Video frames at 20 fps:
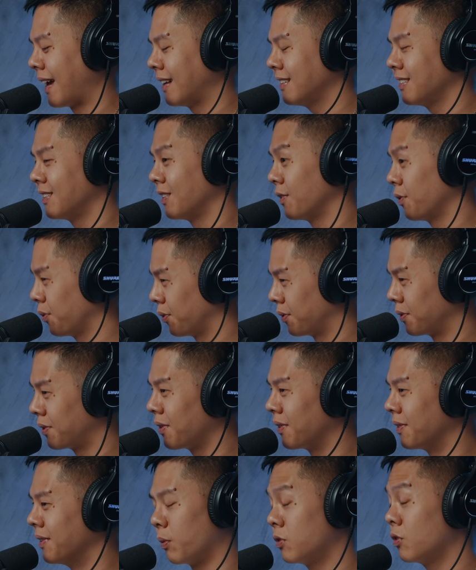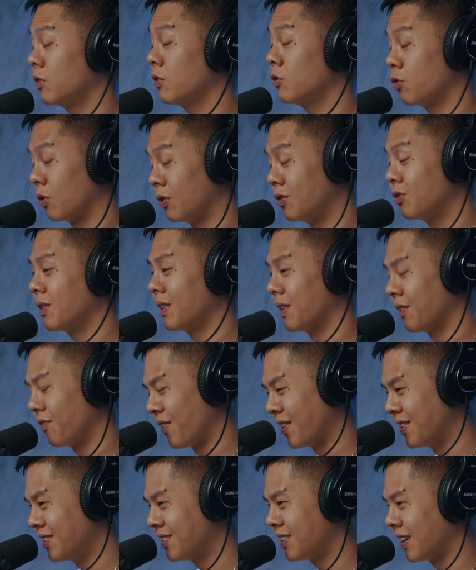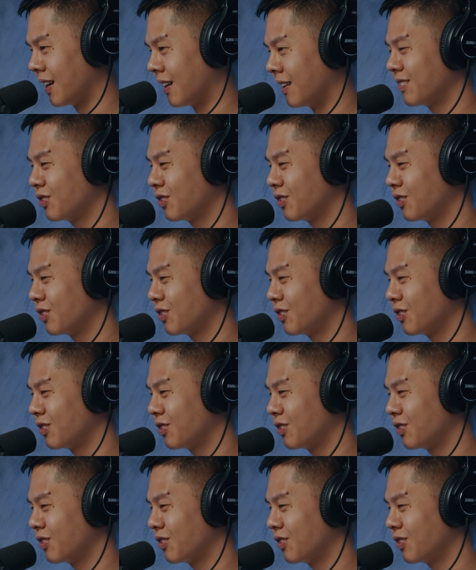一些的活动，我就是纯粹的分享，